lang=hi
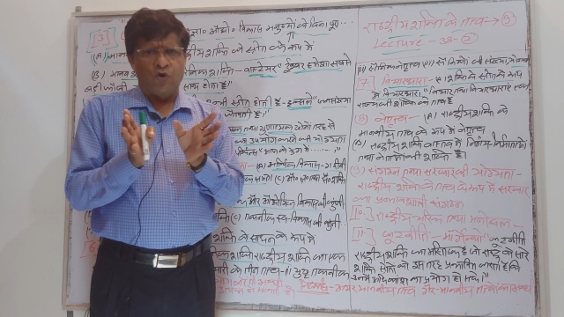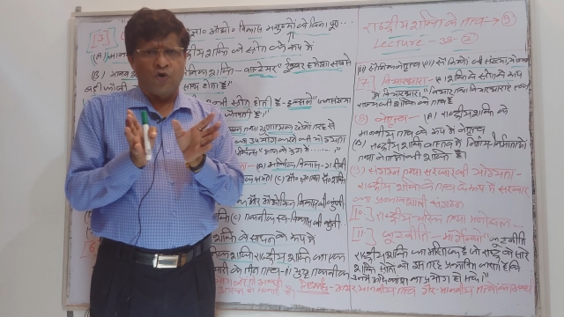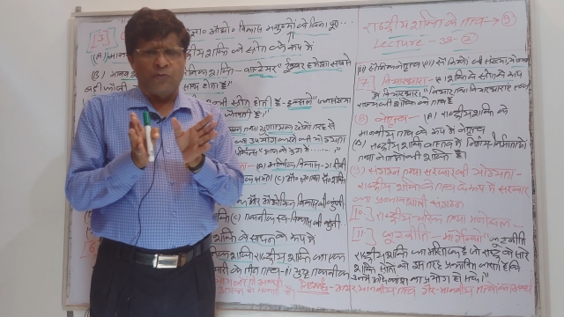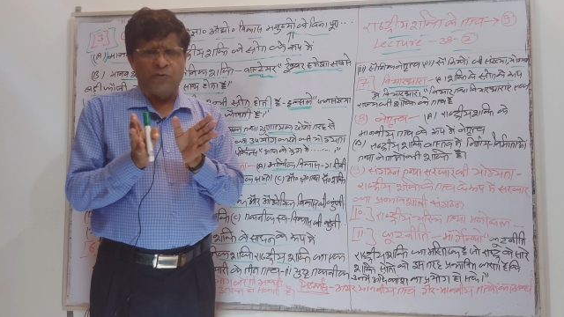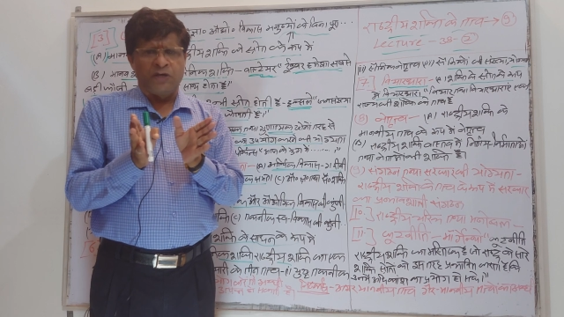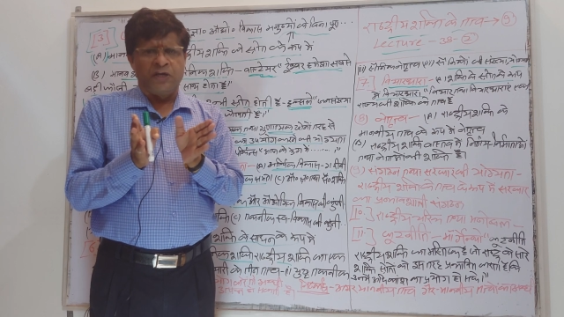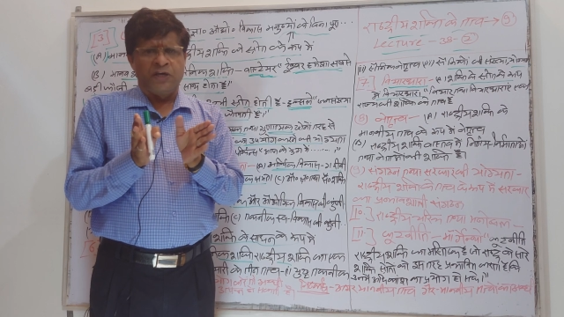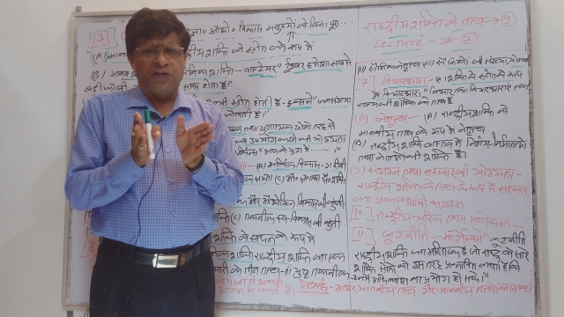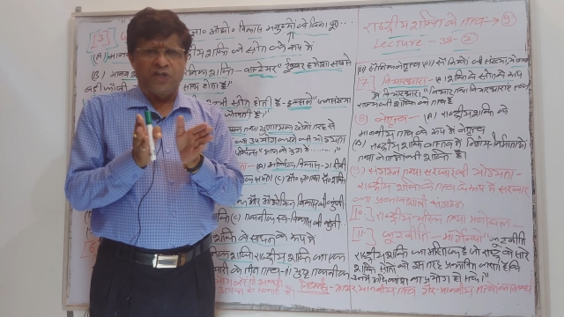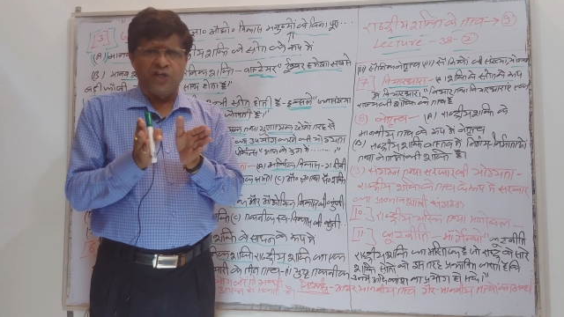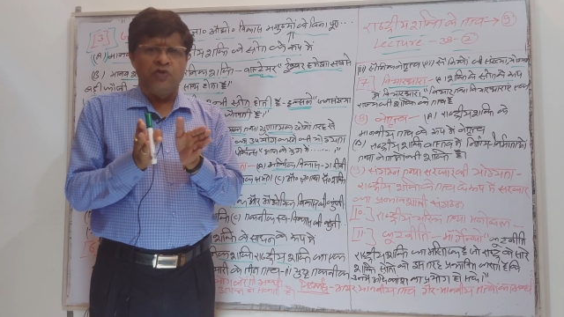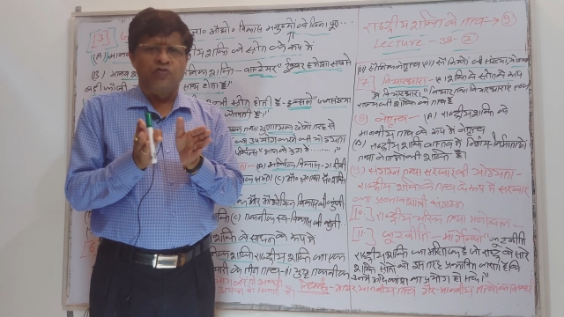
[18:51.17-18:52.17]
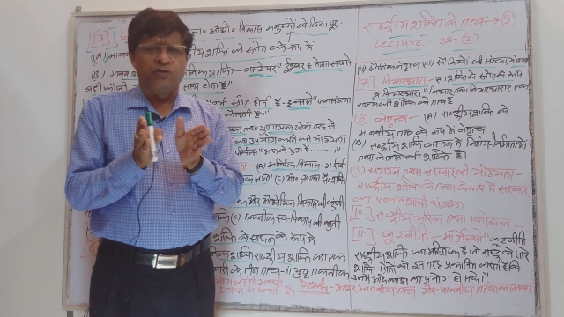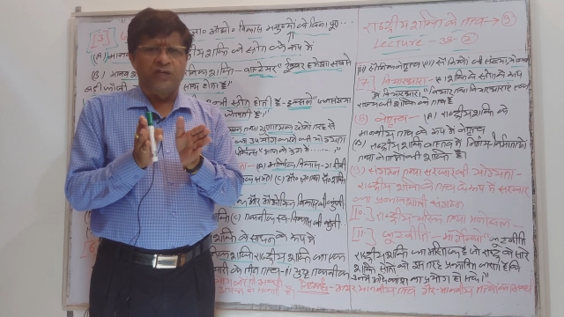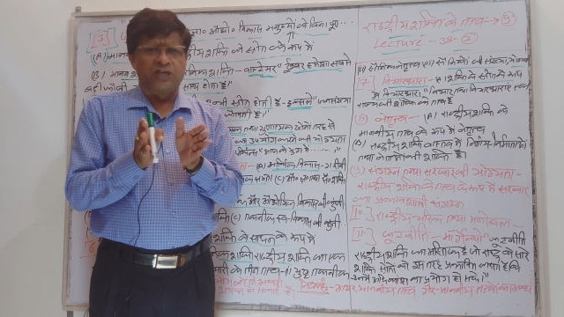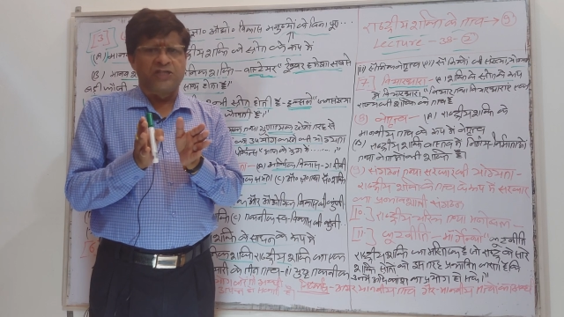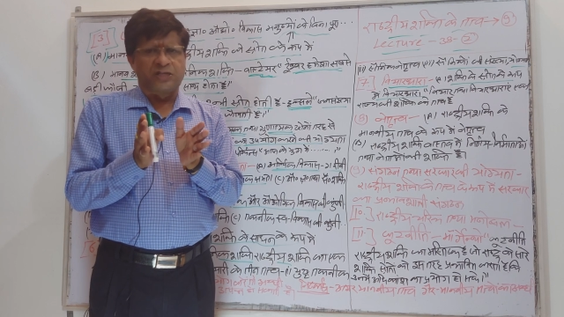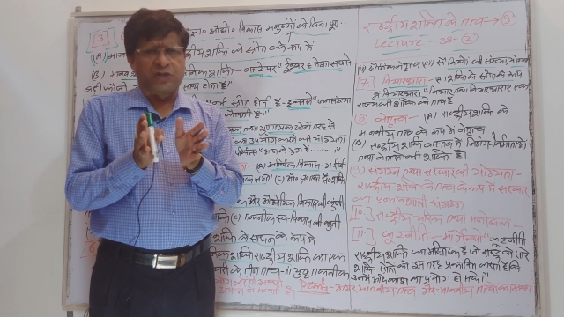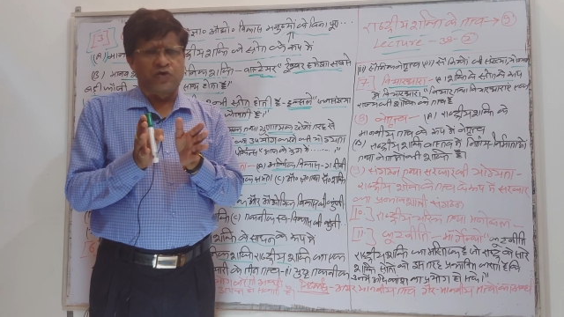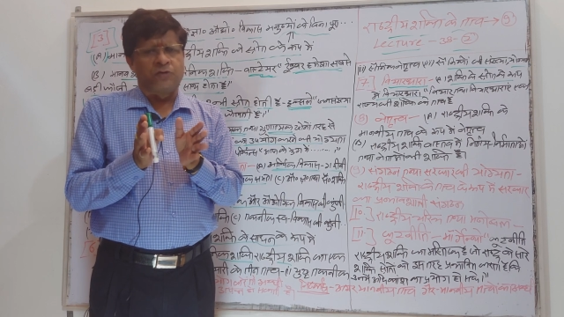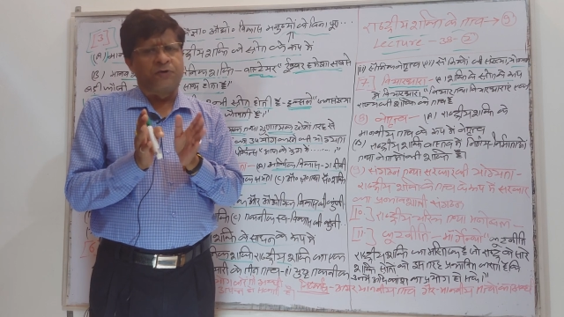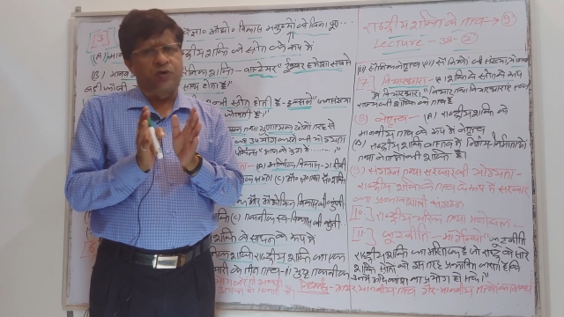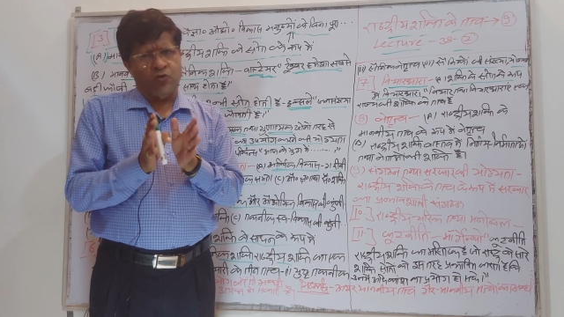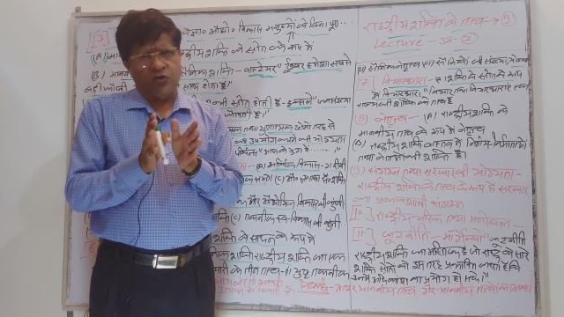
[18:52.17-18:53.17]
उनमें शीत युद्ध की स्थिति
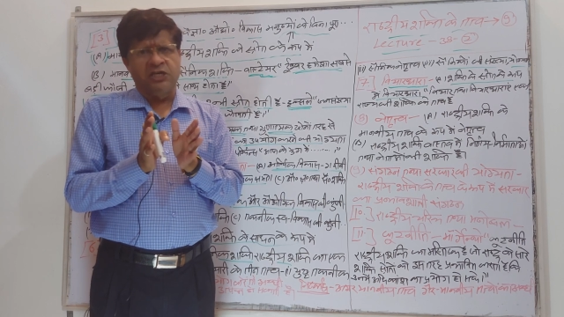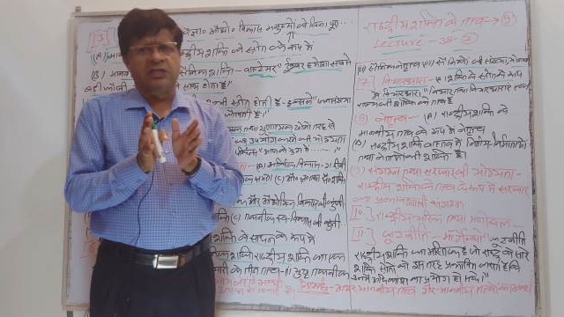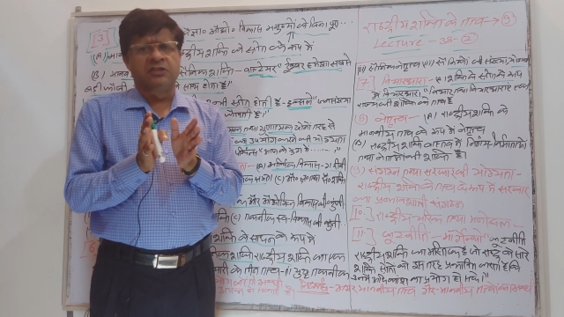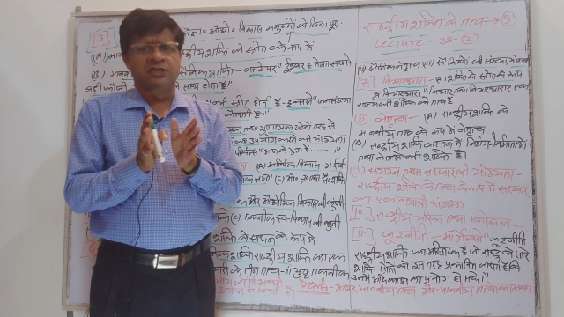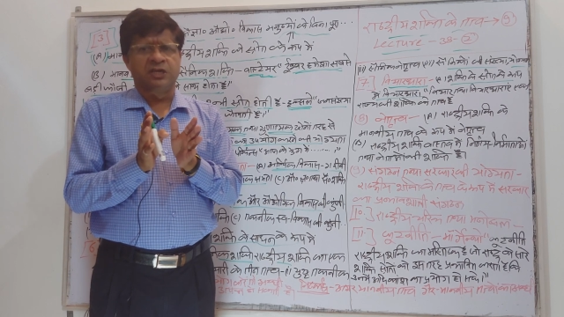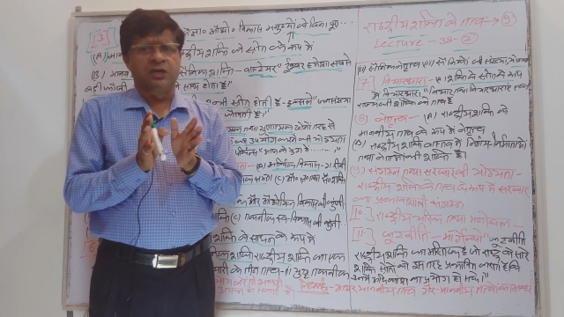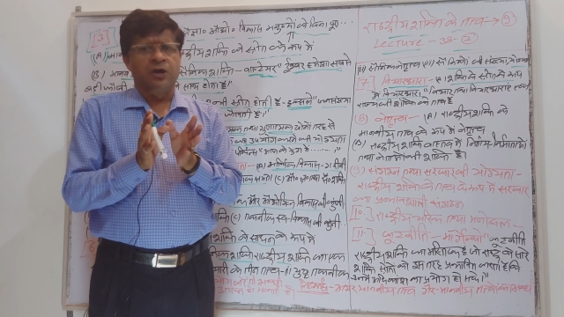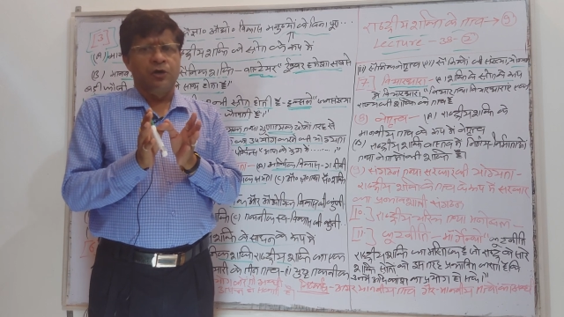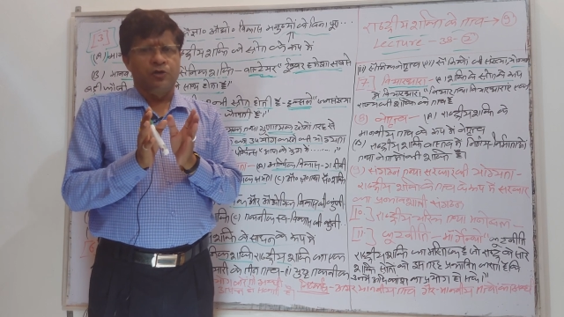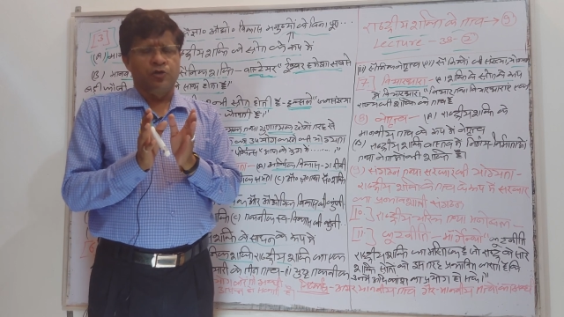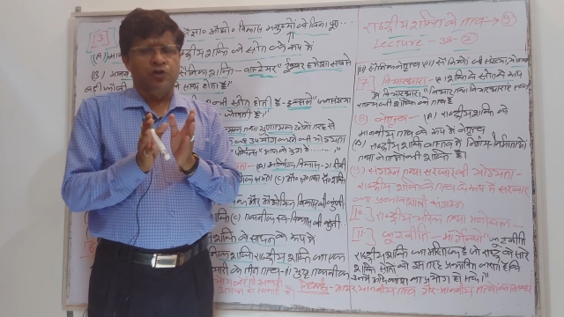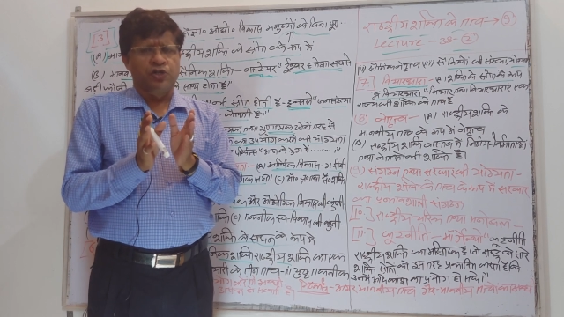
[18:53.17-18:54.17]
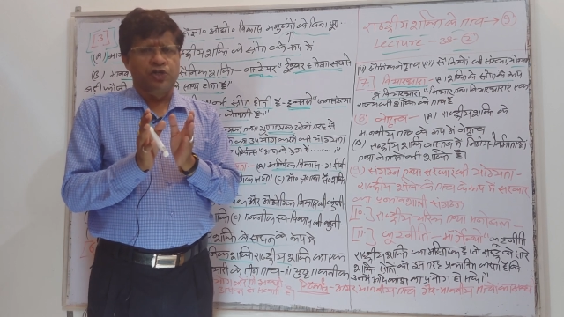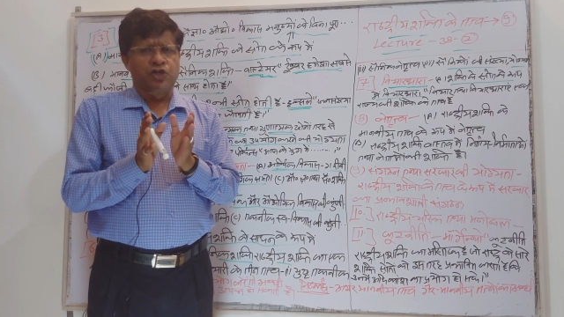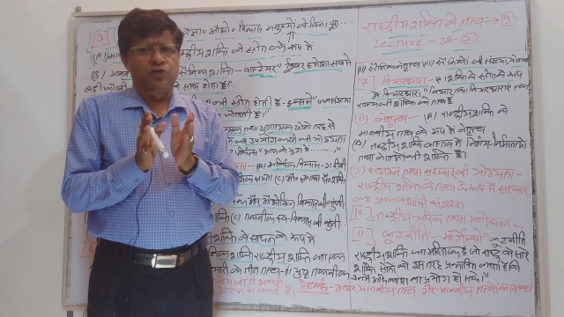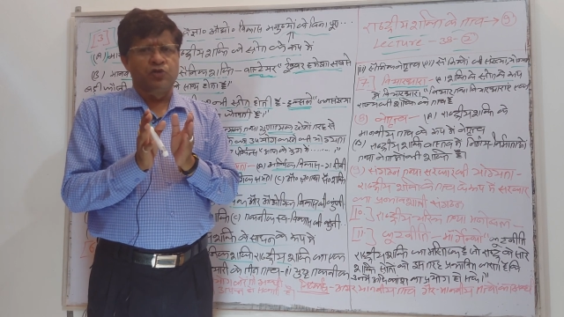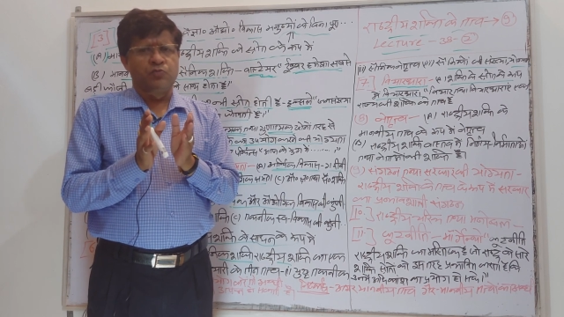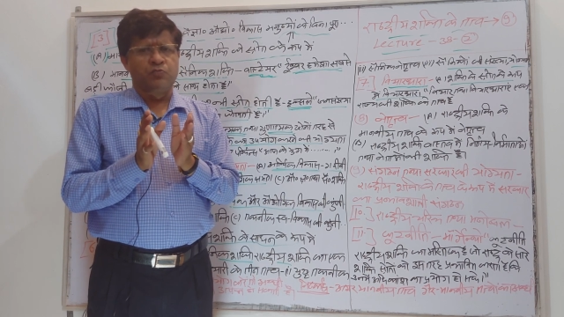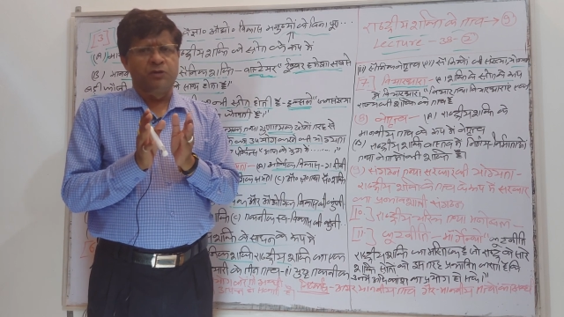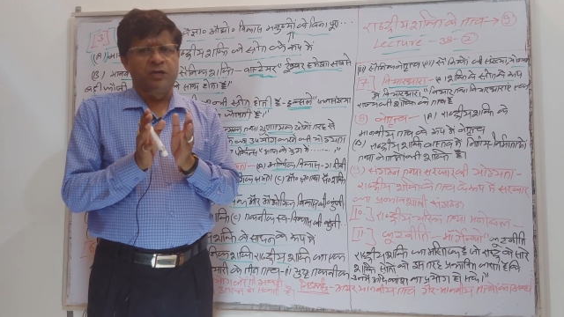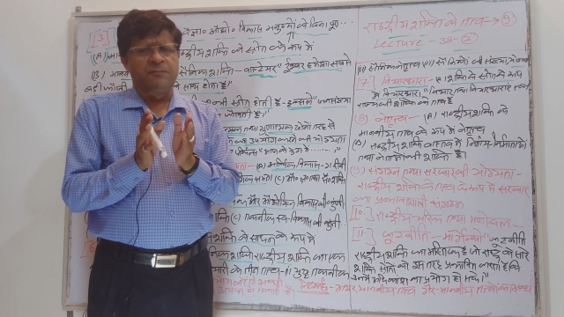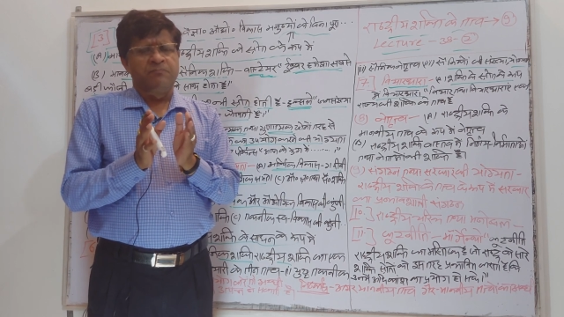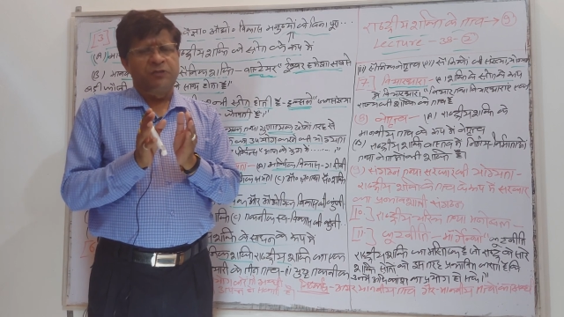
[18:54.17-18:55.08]
उत्पन्न हो जाती है तो निश्चित रूप में